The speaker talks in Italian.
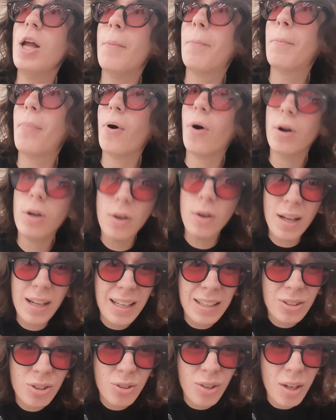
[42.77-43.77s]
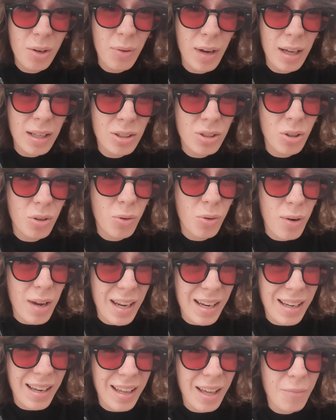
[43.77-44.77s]
e Ponio. Adesso di questo.
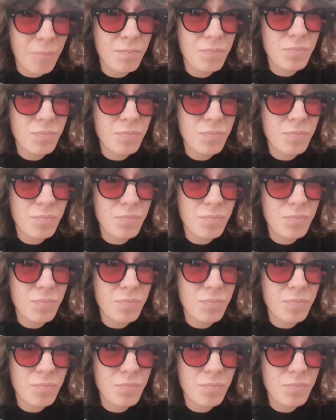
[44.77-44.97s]
Quindi